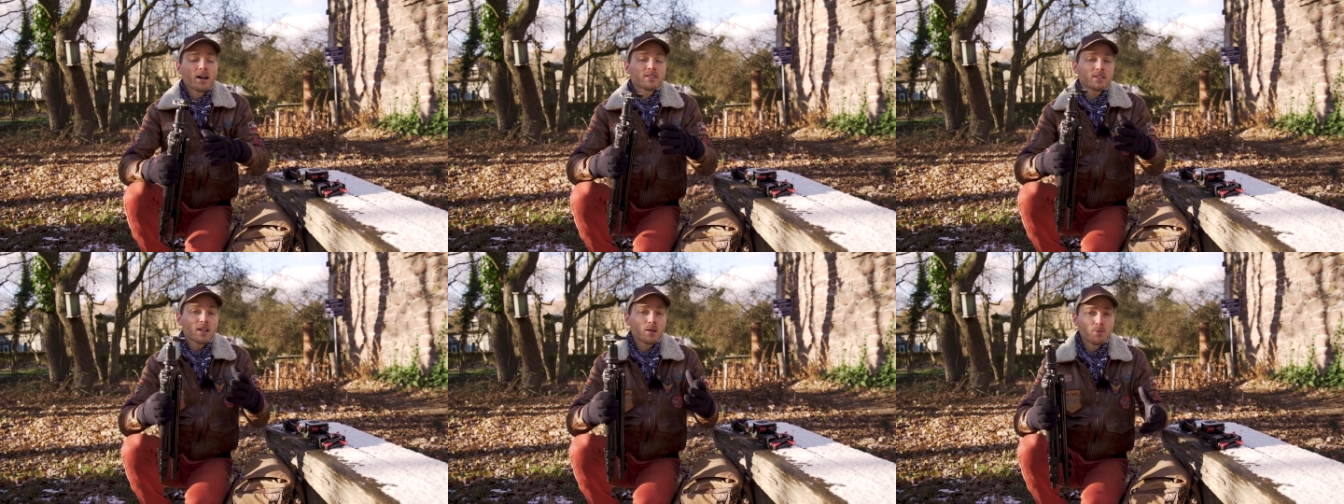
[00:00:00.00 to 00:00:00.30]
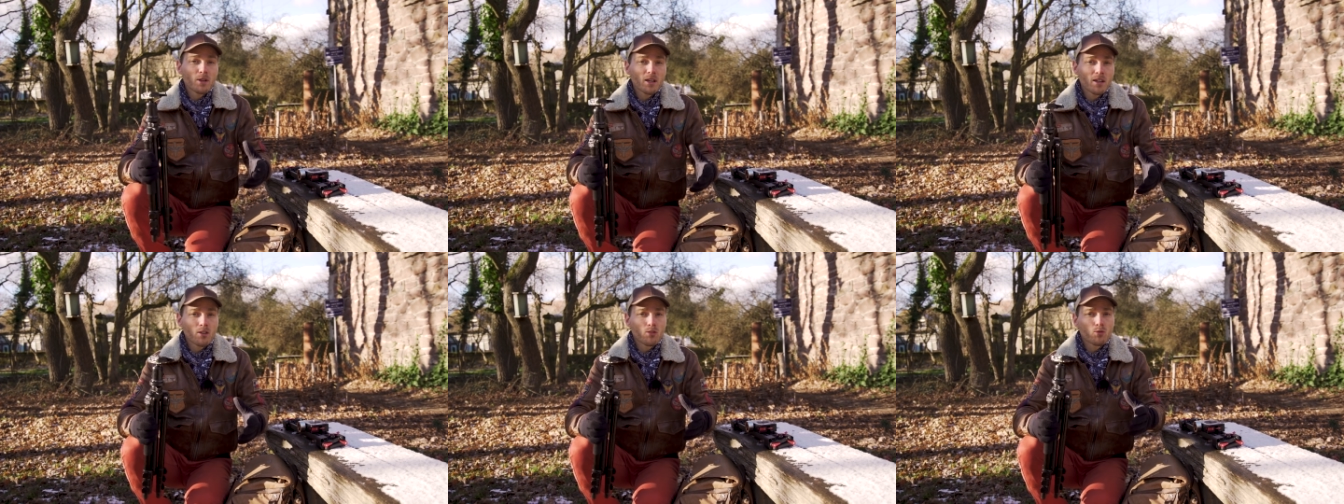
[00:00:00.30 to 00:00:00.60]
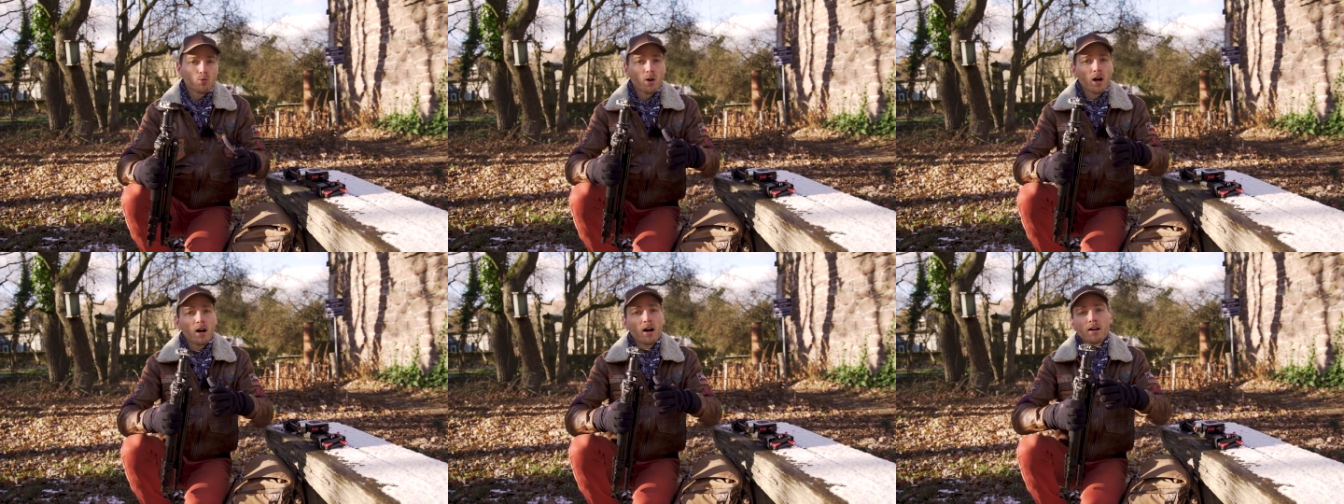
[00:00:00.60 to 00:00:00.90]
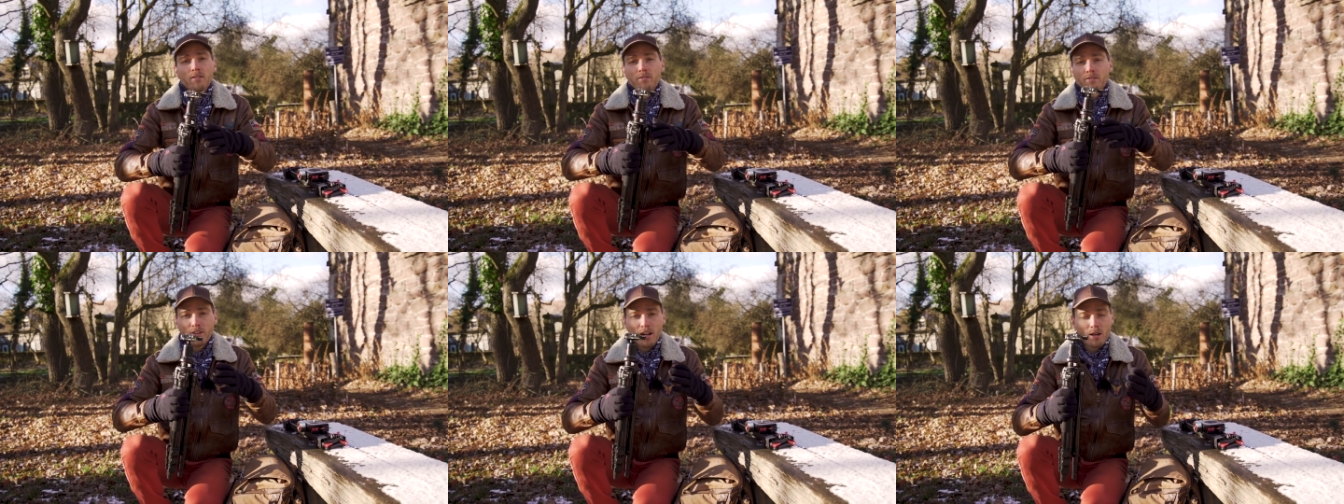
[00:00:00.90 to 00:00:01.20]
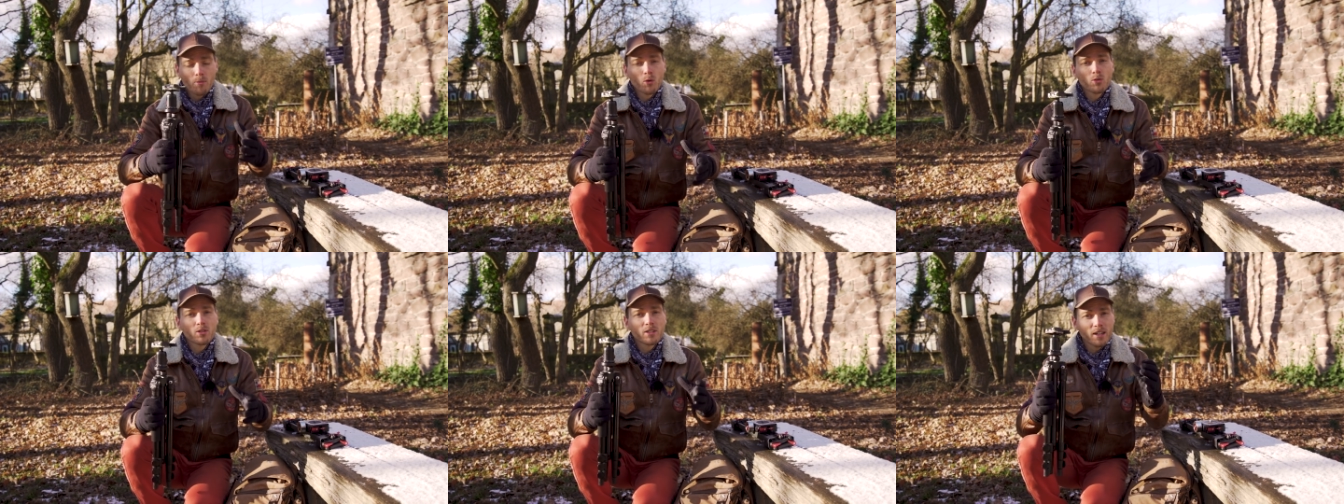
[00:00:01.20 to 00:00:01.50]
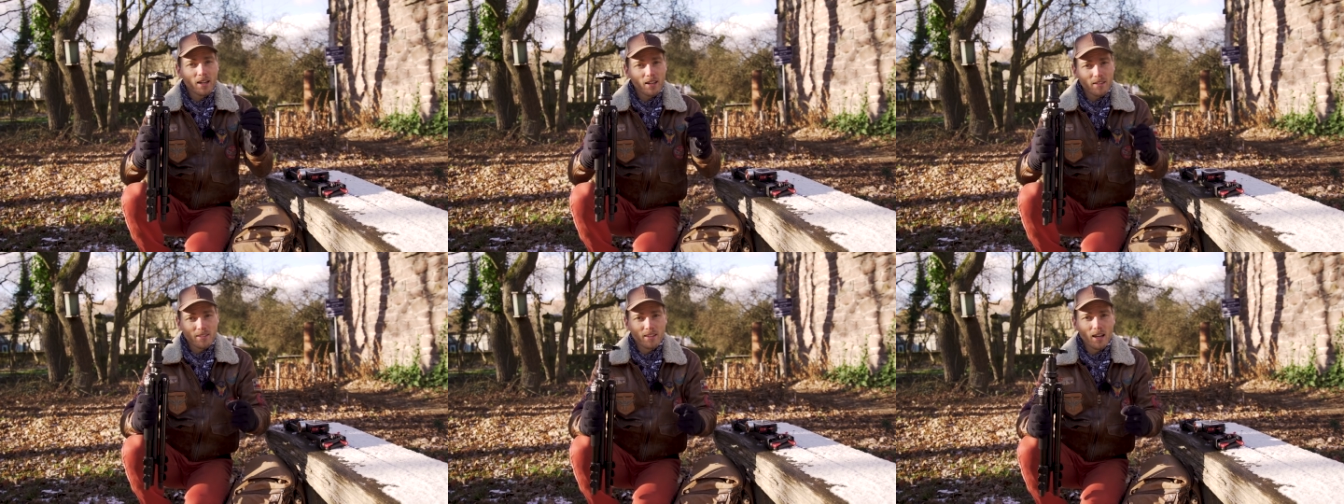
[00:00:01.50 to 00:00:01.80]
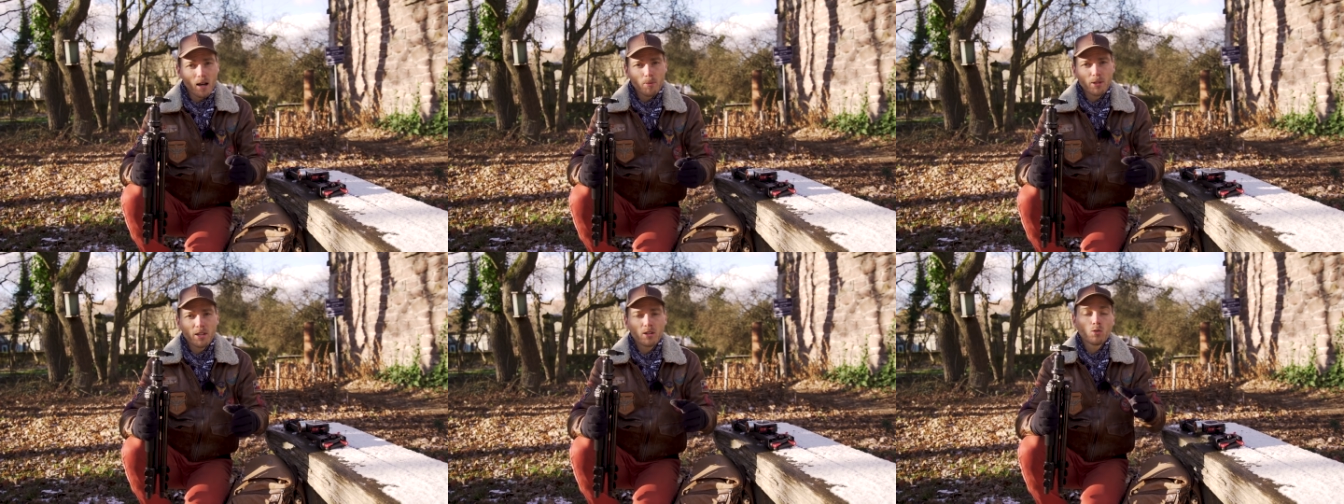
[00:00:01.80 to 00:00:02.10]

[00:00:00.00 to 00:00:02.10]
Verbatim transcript: un trépied qui soit vraiment très stable,